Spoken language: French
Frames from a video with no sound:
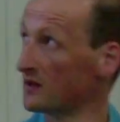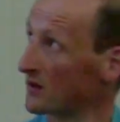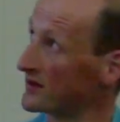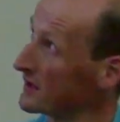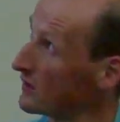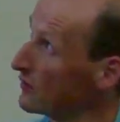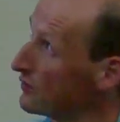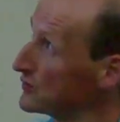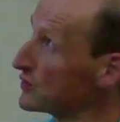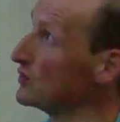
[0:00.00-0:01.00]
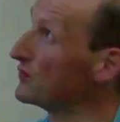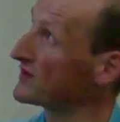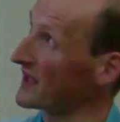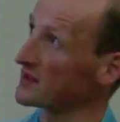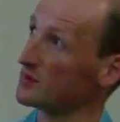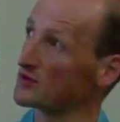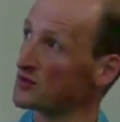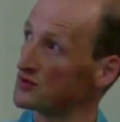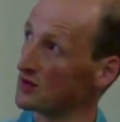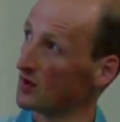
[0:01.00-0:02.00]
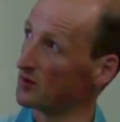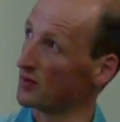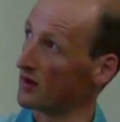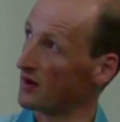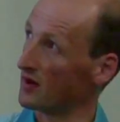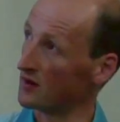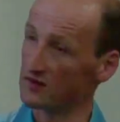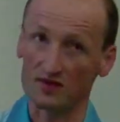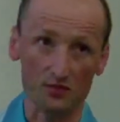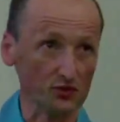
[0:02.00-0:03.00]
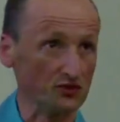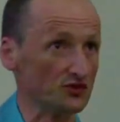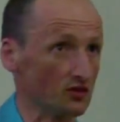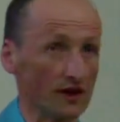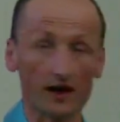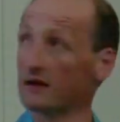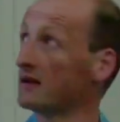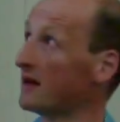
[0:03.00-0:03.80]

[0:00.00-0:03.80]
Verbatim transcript: Donc dès qu'on trouve quatre positions pour euh, ces petits sauts-là,